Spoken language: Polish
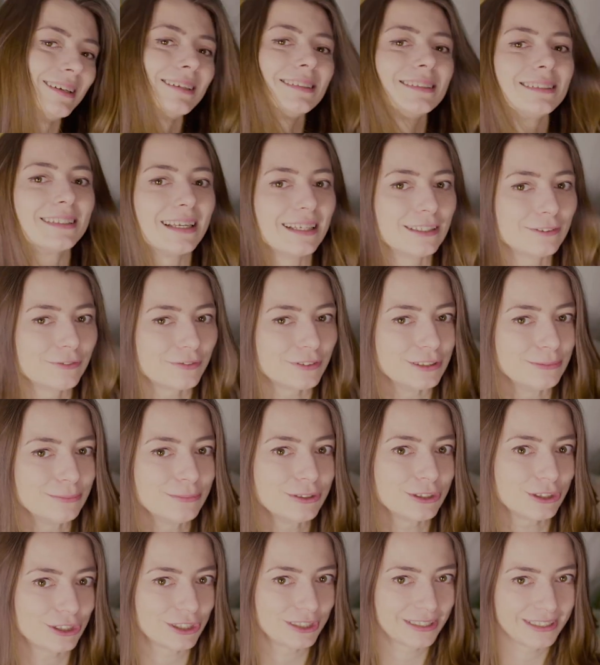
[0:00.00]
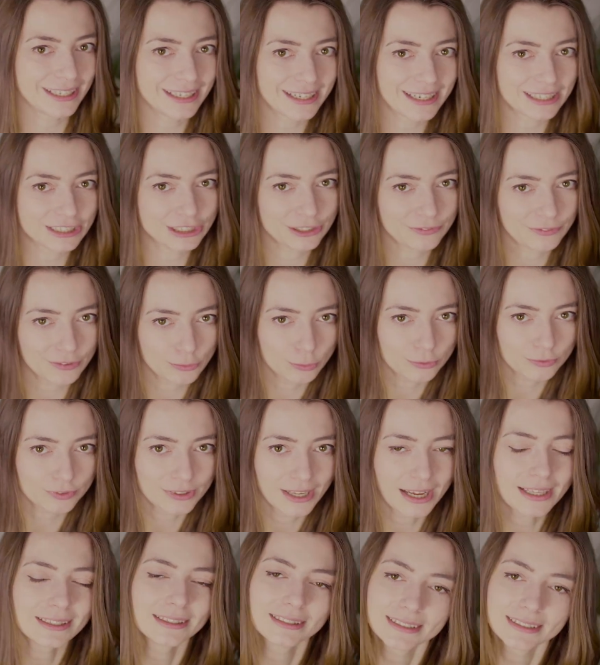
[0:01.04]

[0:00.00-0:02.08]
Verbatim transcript: Sęk w tym, że nie Radziwiłłówna,